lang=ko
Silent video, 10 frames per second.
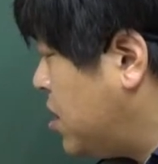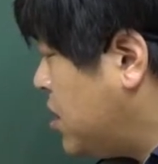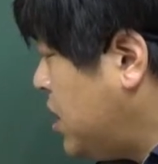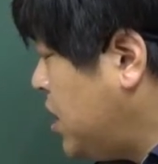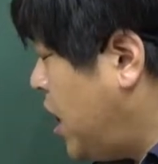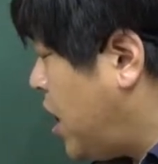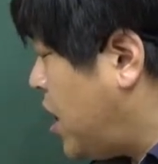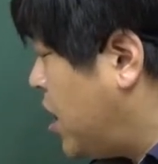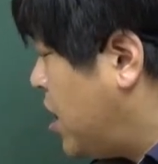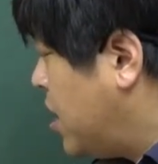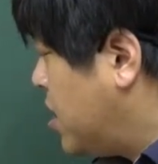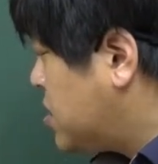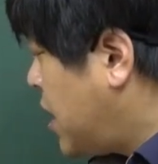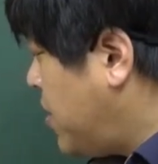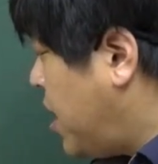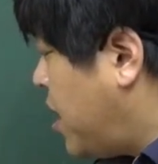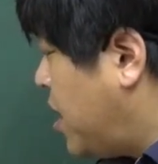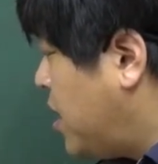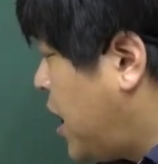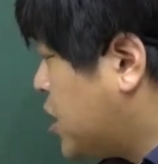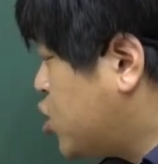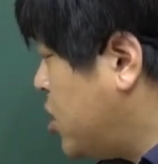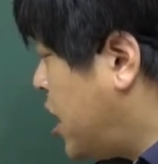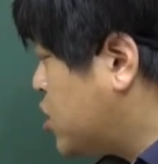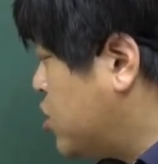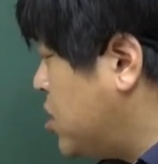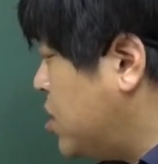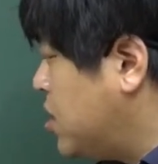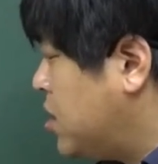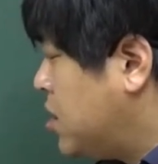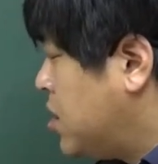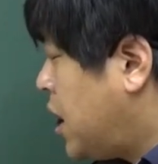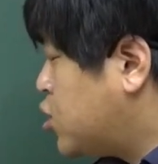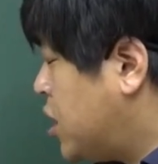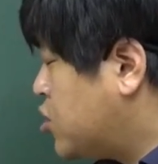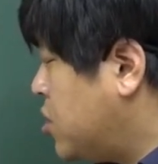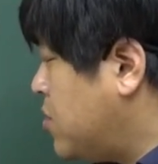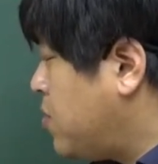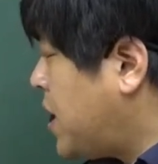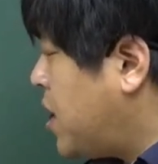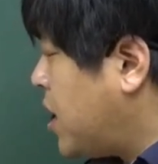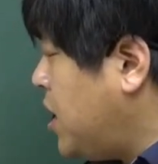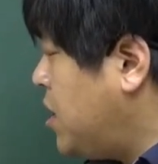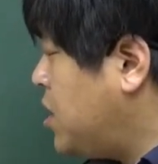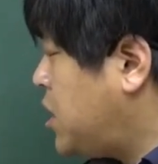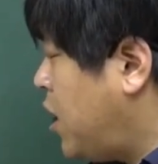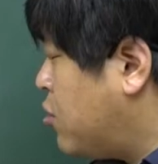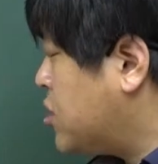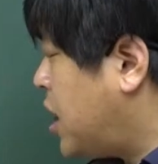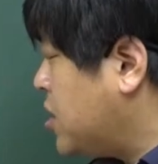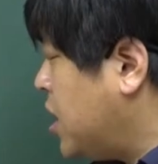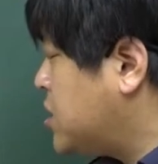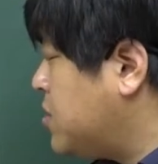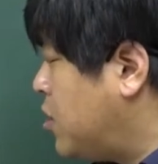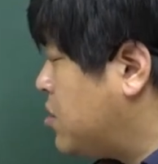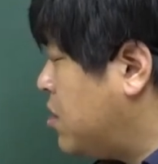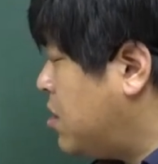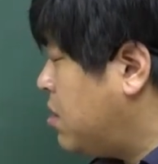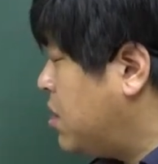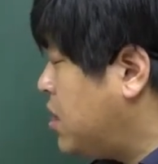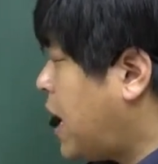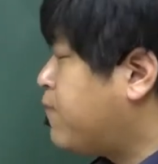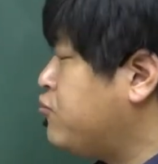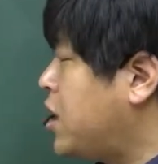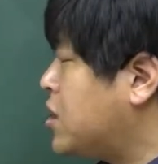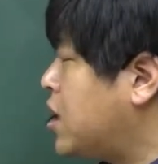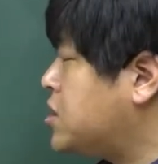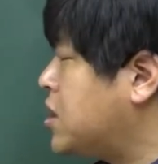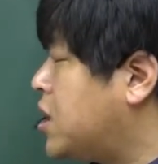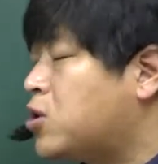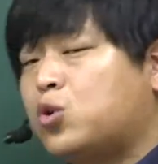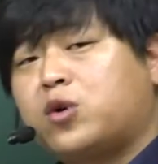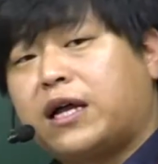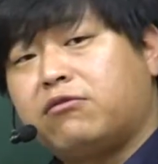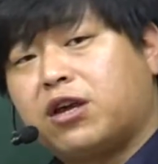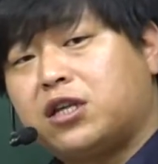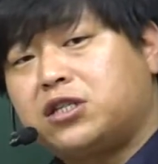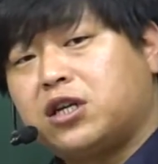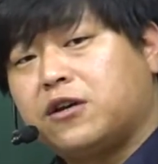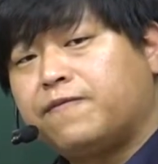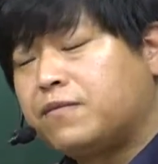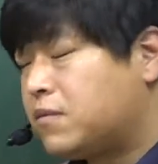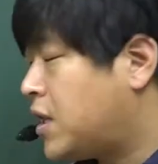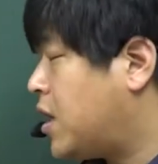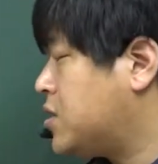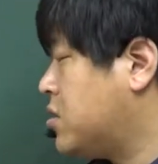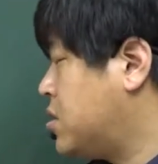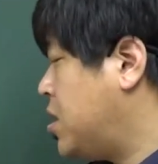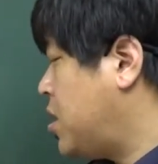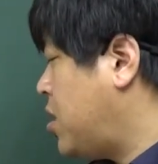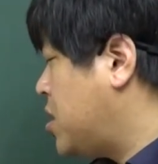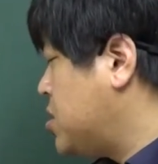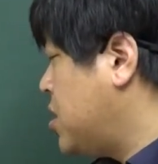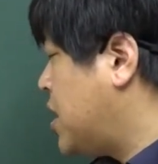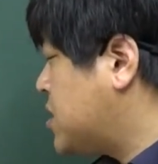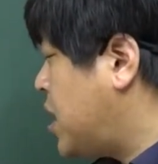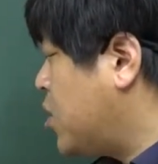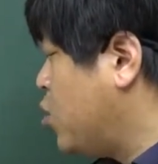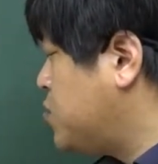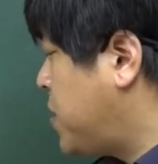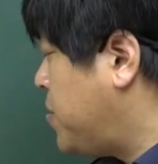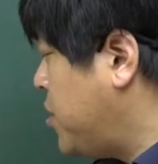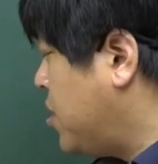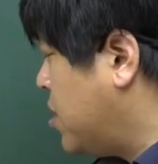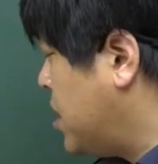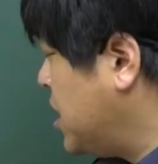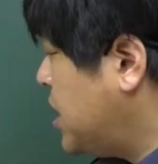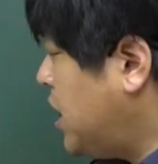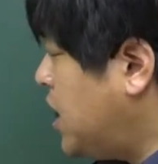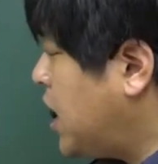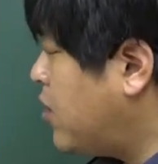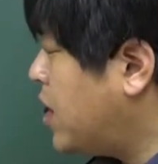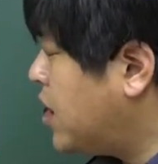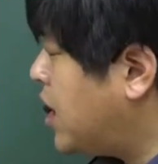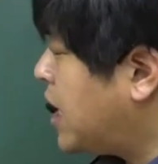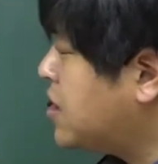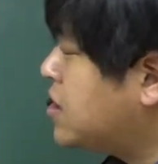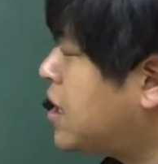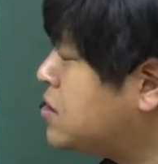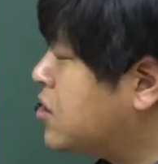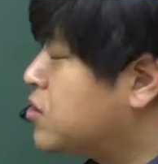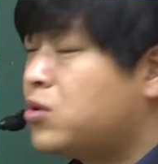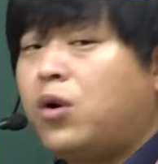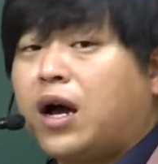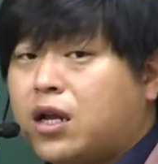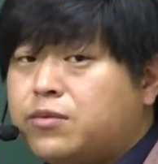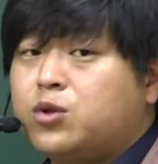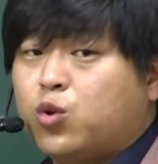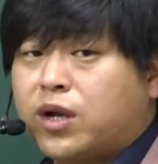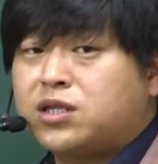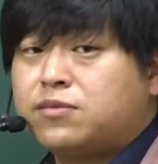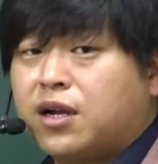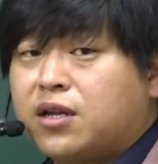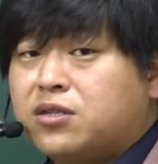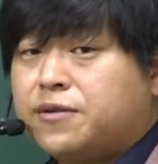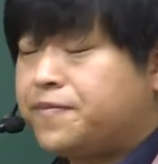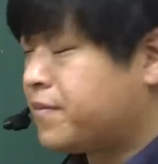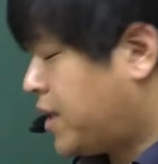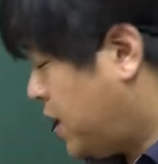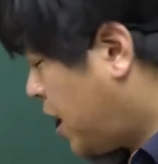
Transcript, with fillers: 2에 3에 약수를 약수들 약수 약수 만약에 1을 제외하고 다른 게 있으면은요. 약분되는 게 있으니까 서로수가 안 되겠지. 따라서 어떻게 해야 돼요? 얘는요. 항상 교집합이요. 1이라고 하는 하나 갖는다는 것도 알아두면 좋겠습니다. 알겠죠? 1